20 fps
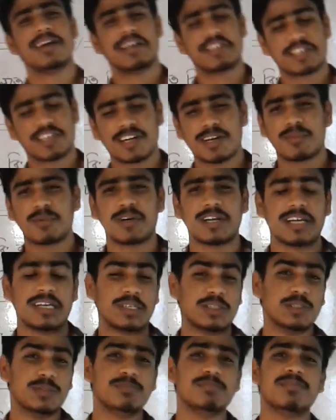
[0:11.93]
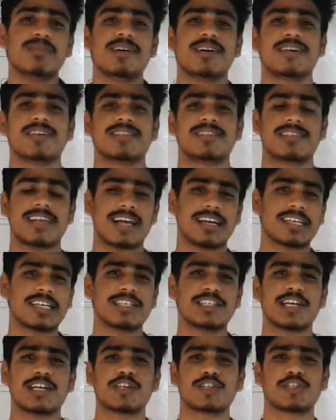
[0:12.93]
আসসালামু আলাইকুম সার্ক
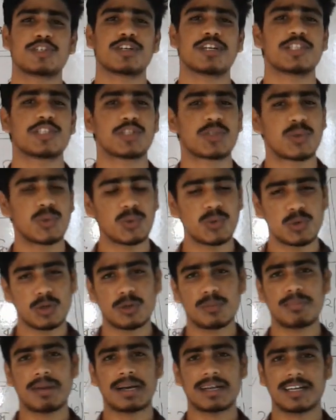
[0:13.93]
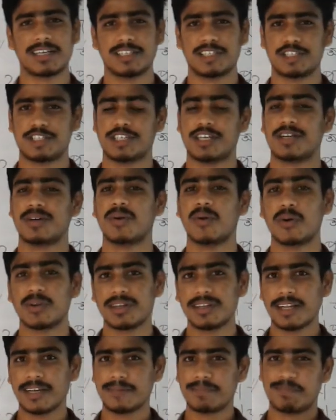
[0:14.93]
ইন্টারন্যাশনাল স্কুল বাংলাদেশের
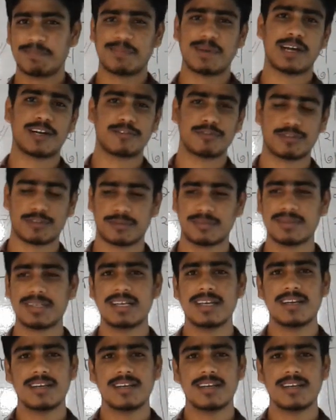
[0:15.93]
অনলাইন প্ল্যাটফর্ম